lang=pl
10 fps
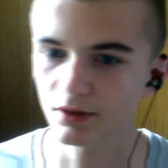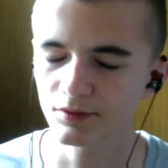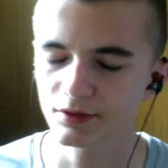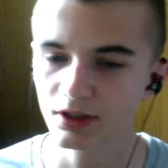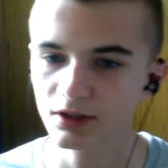
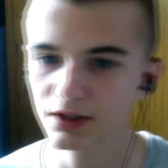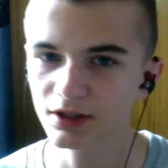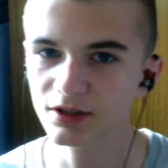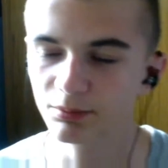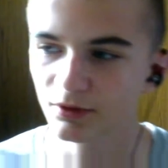Z takich
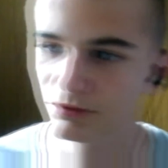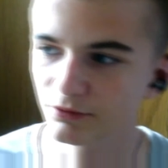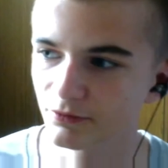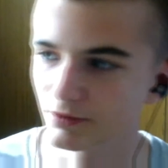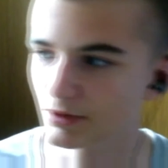takich
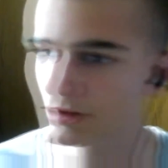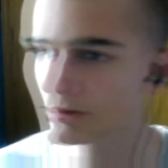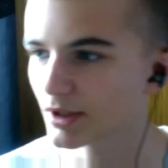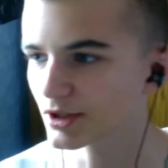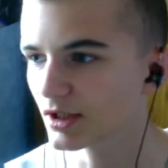sportów, tych
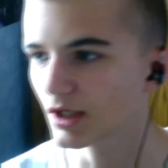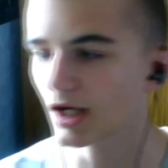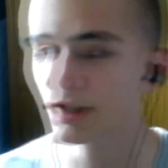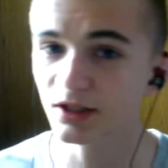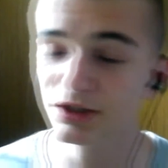bardziej.
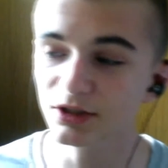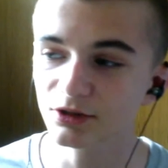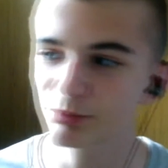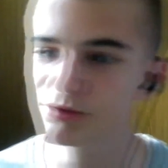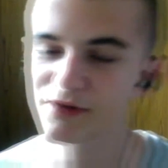A jak nie,
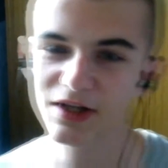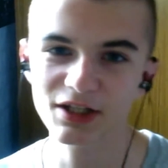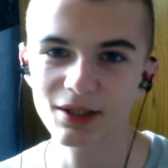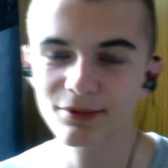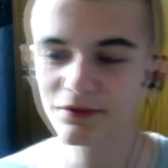to pływanie
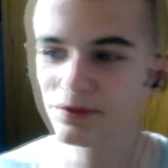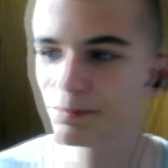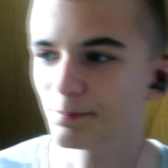na pewno.